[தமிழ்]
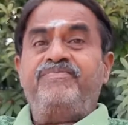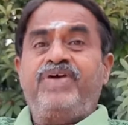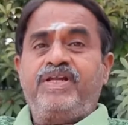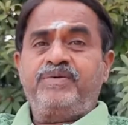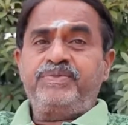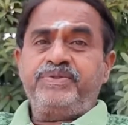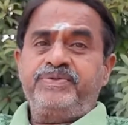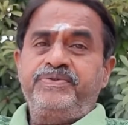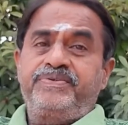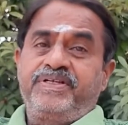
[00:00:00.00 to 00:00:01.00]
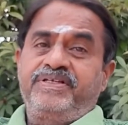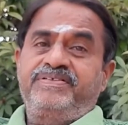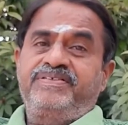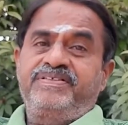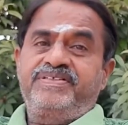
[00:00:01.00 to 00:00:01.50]
வெல்கம் டு
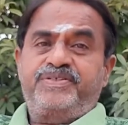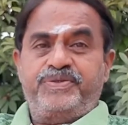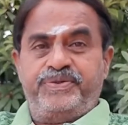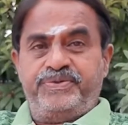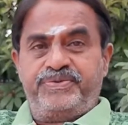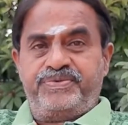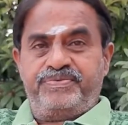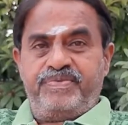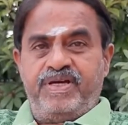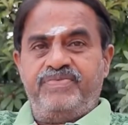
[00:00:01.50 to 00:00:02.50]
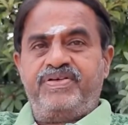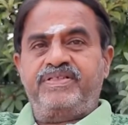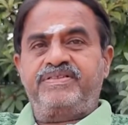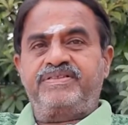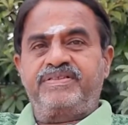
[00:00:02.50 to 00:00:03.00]
டிஎஸ்எஸ் ஸ்டுடியோஸ் ஹாய்
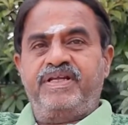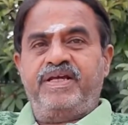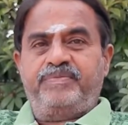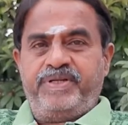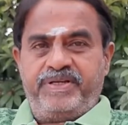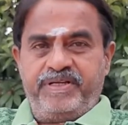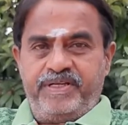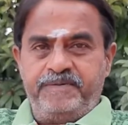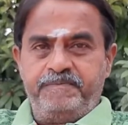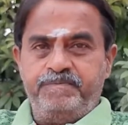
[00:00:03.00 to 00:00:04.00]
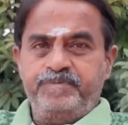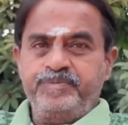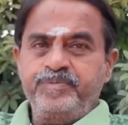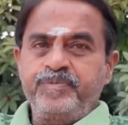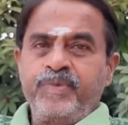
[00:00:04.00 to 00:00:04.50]
ஃப்ரெண்ட்ஸ் எல்லாம் எப்படி இருக்கீங்க
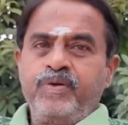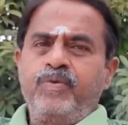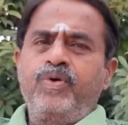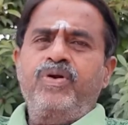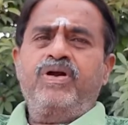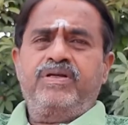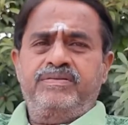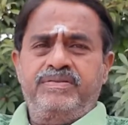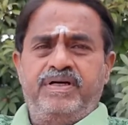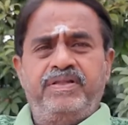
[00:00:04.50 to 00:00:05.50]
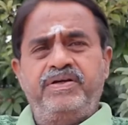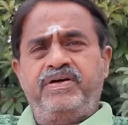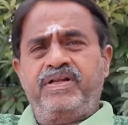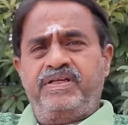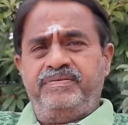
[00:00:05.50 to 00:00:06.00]
ஒரு நாள்
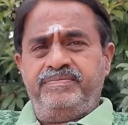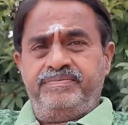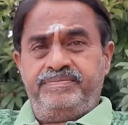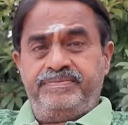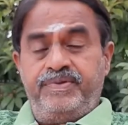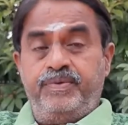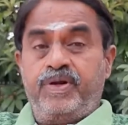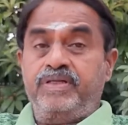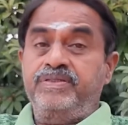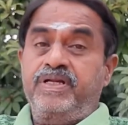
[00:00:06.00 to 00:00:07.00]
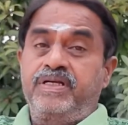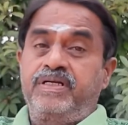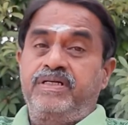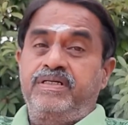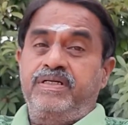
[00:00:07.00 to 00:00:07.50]
அதிகாலை ஒரு அஞ்சரை
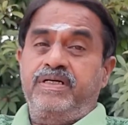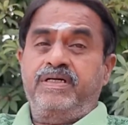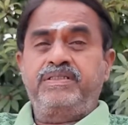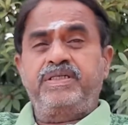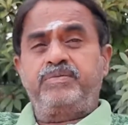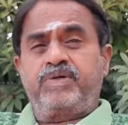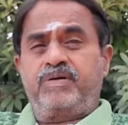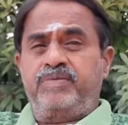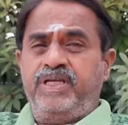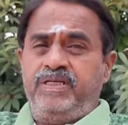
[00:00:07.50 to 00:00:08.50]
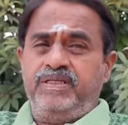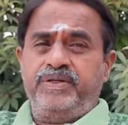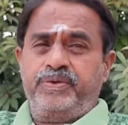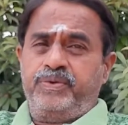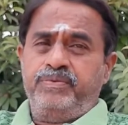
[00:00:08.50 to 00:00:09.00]
அஞ்சே முக்கால் மணி
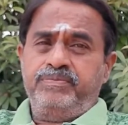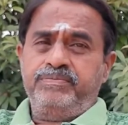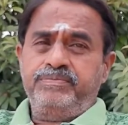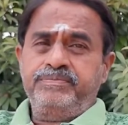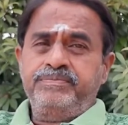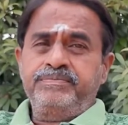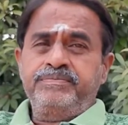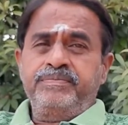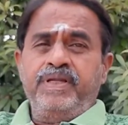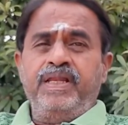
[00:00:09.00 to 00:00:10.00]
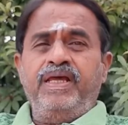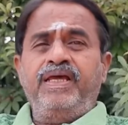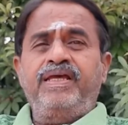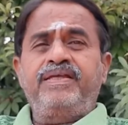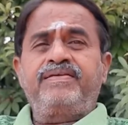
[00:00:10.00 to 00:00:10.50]
இருக்கும்
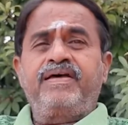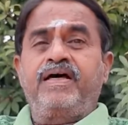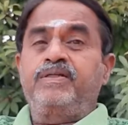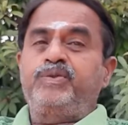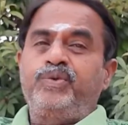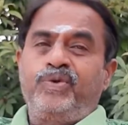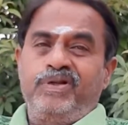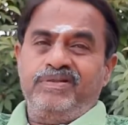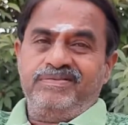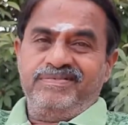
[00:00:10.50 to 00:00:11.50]
லேசாக தூரல்